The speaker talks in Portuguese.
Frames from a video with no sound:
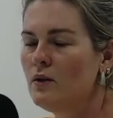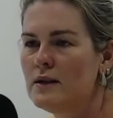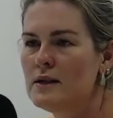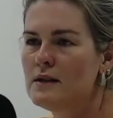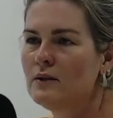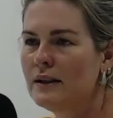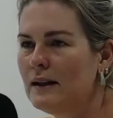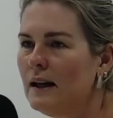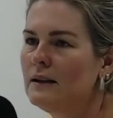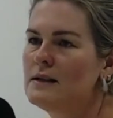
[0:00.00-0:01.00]
coisas, são
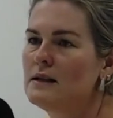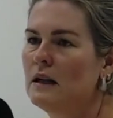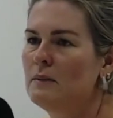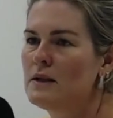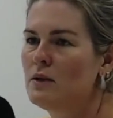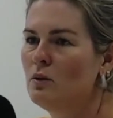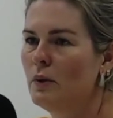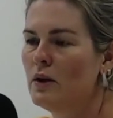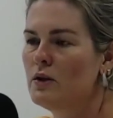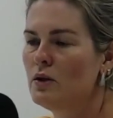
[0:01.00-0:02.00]
detalhes, né? Mas que tu
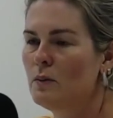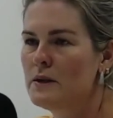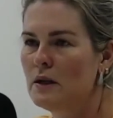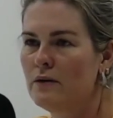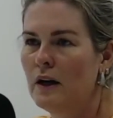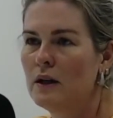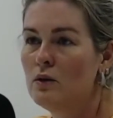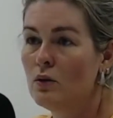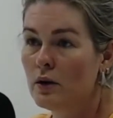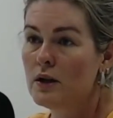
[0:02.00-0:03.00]
pode observar e
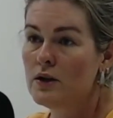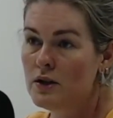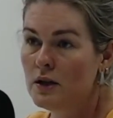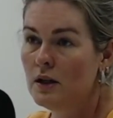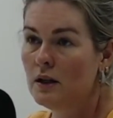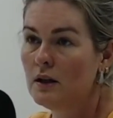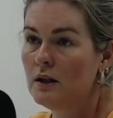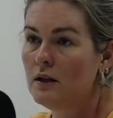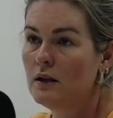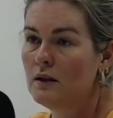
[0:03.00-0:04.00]
corrigir
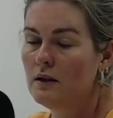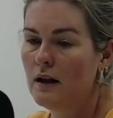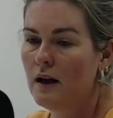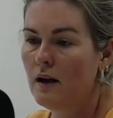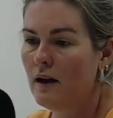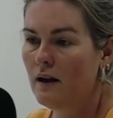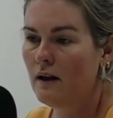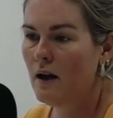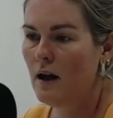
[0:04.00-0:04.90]
e é,